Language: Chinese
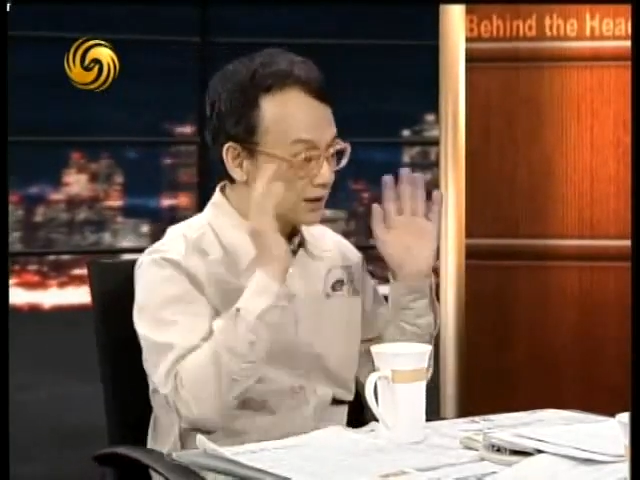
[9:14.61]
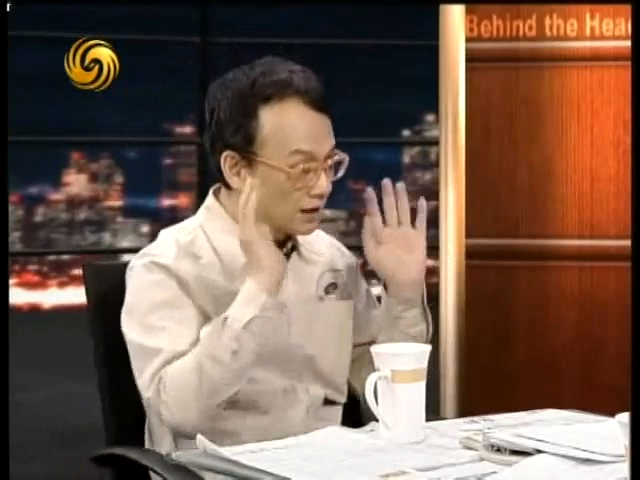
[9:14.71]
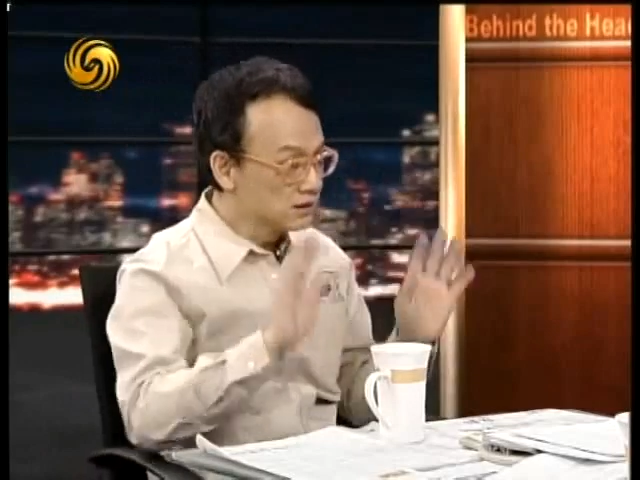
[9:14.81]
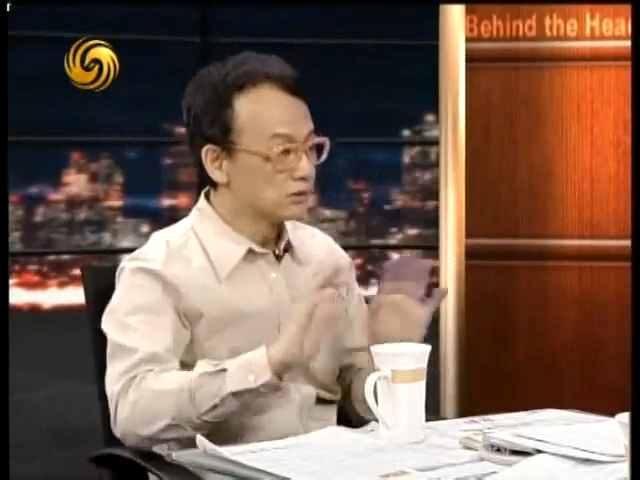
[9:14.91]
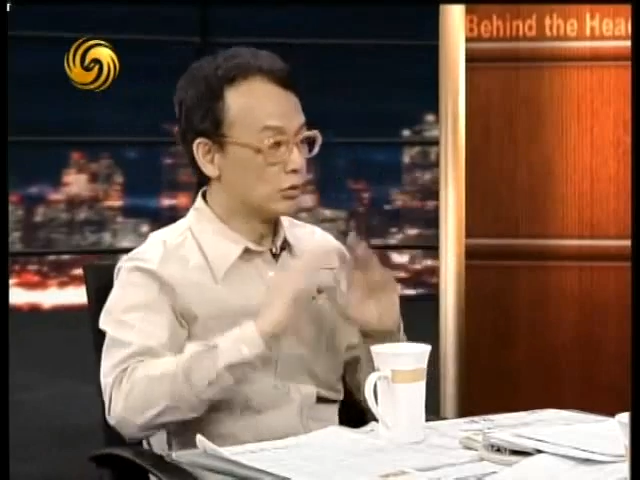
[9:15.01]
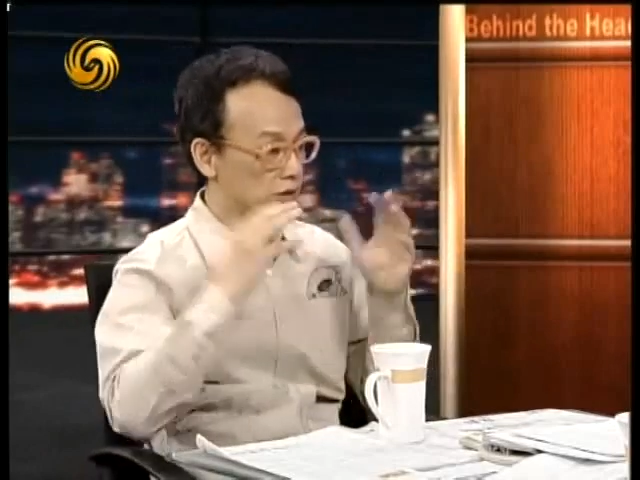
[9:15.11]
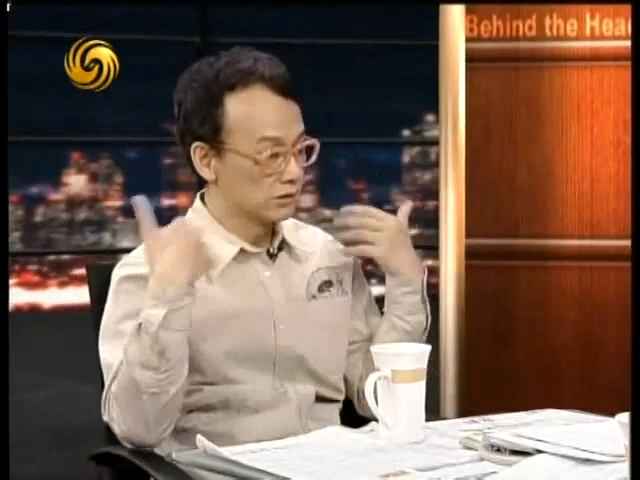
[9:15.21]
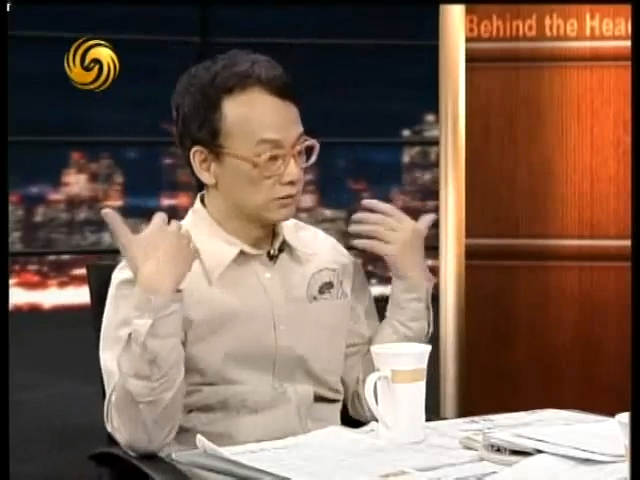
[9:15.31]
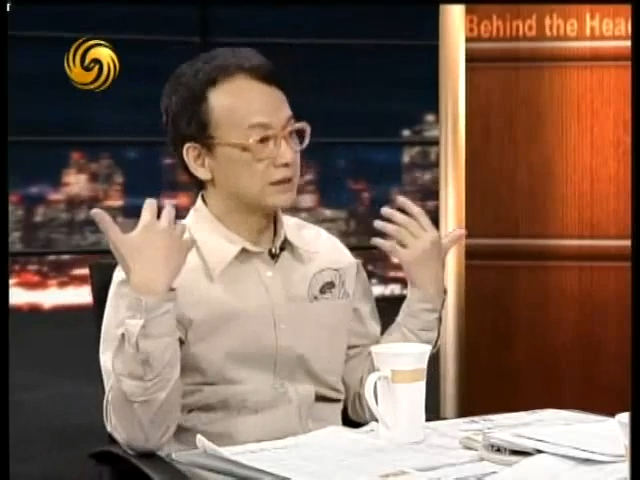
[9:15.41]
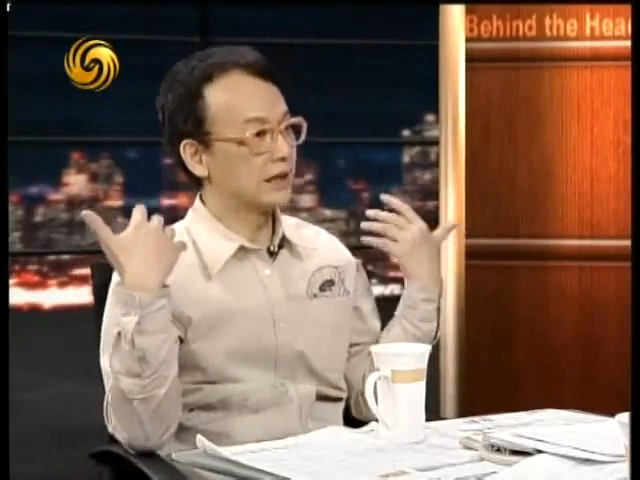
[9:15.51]
当时
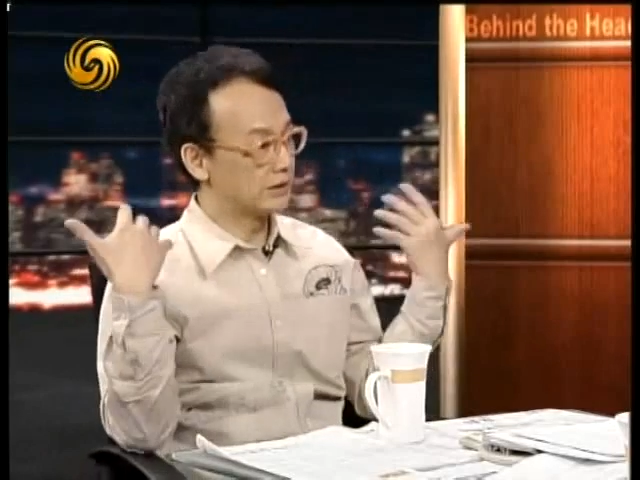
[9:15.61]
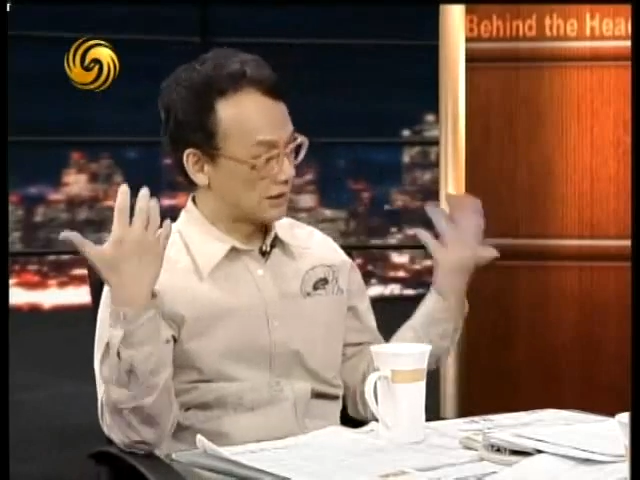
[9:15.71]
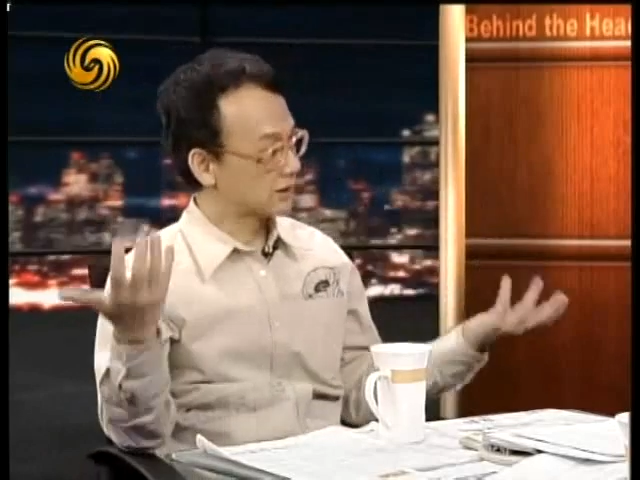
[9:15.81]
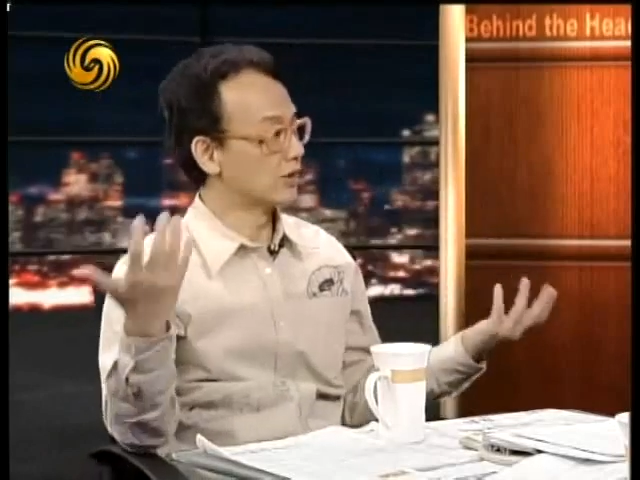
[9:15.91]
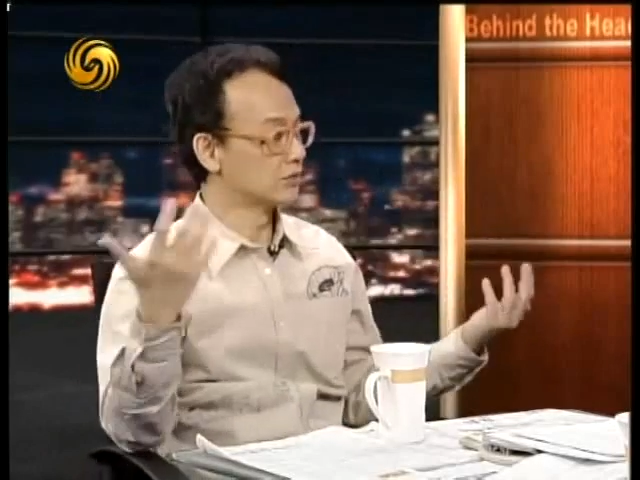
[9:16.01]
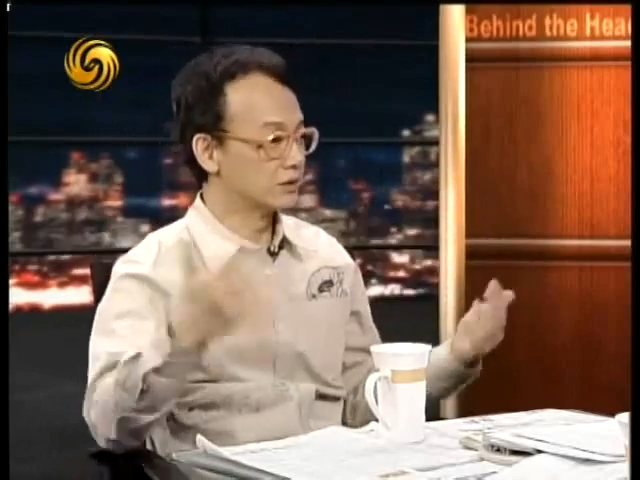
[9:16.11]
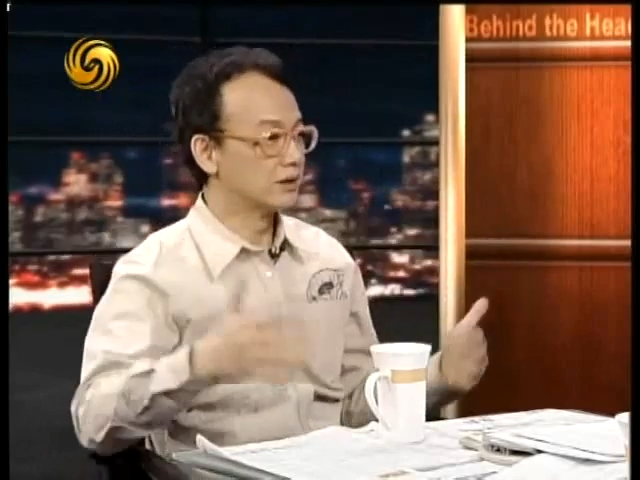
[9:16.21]
我受的教育也是告